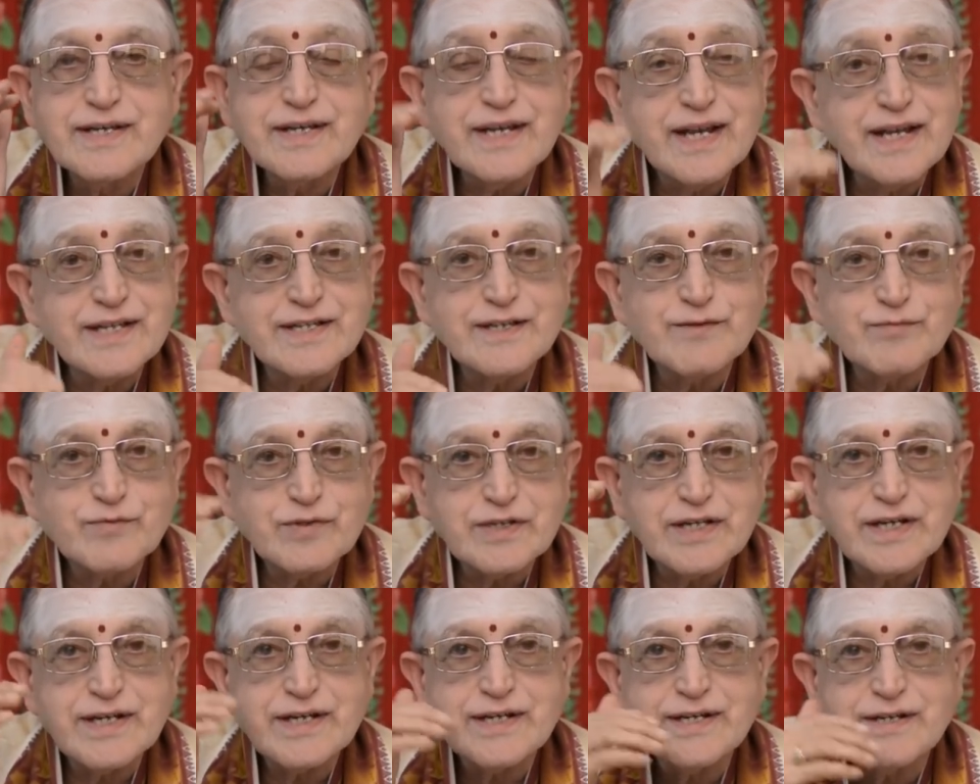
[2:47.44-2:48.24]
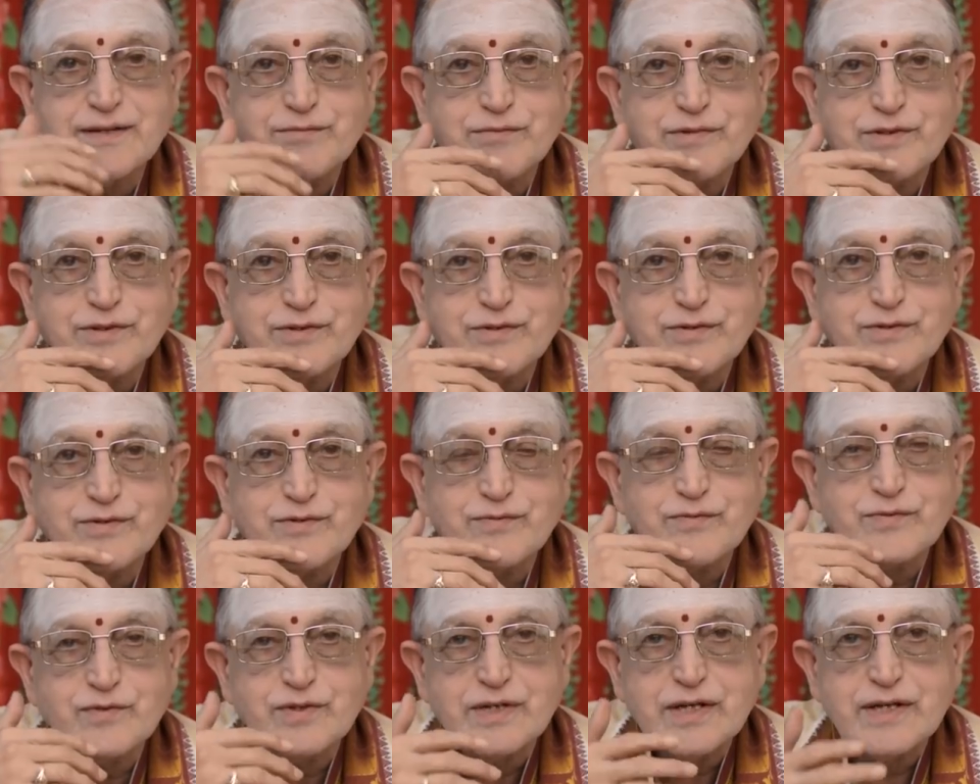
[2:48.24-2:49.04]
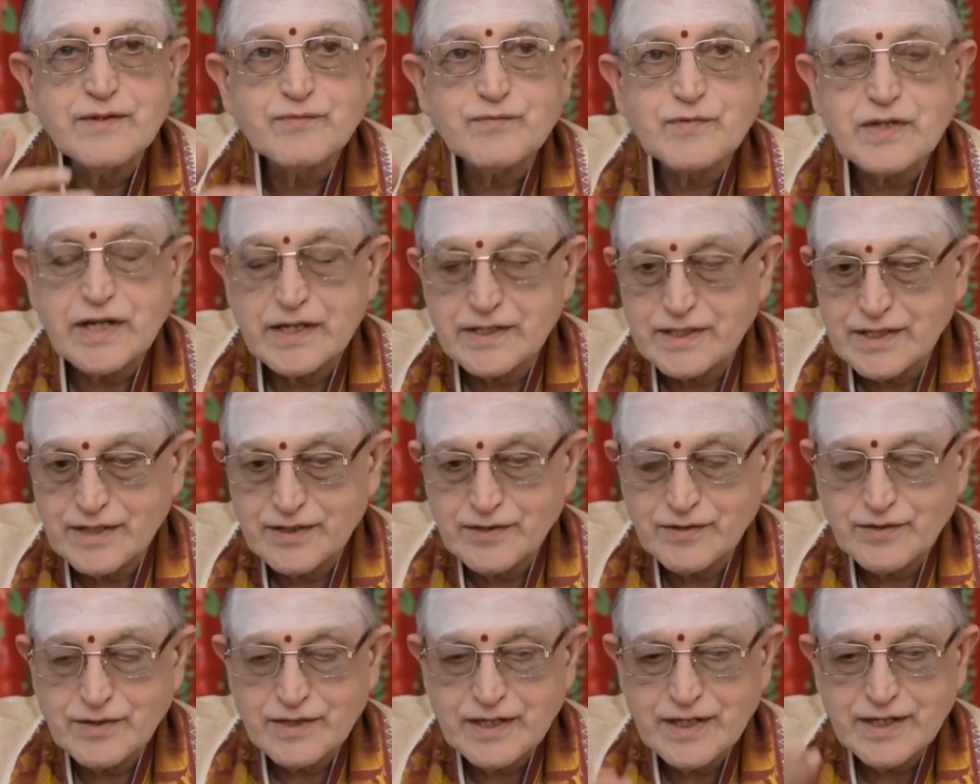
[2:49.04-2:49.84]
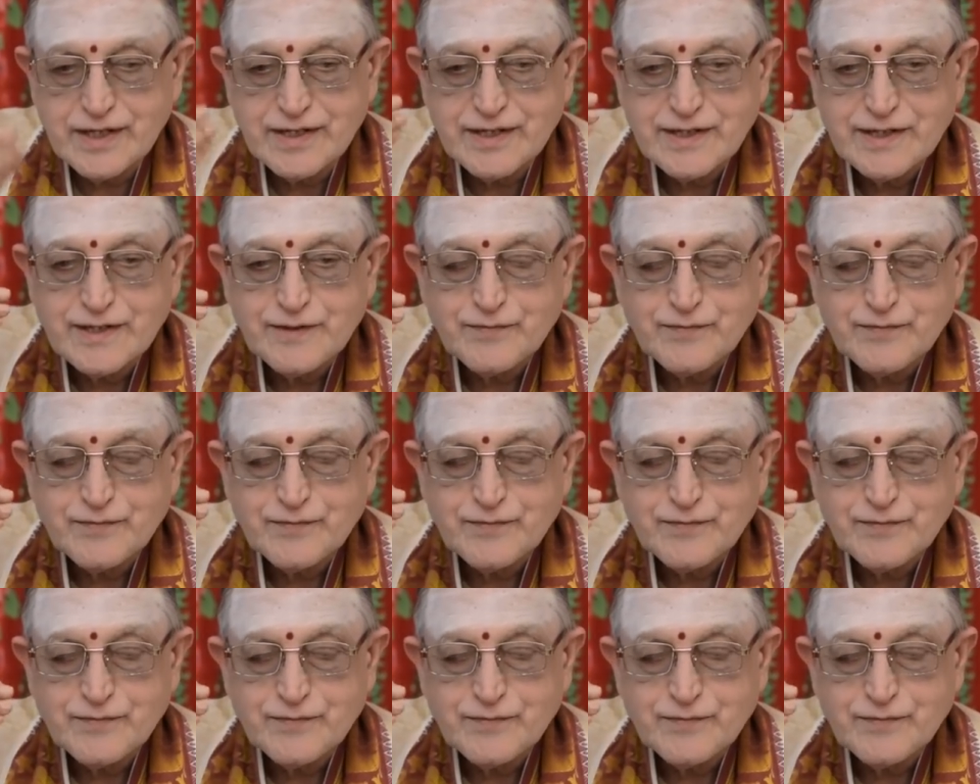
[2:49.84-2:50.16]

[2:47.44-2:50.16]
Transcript: ఎలా చెప్తున్నారండి మీరు అందరూ కూడా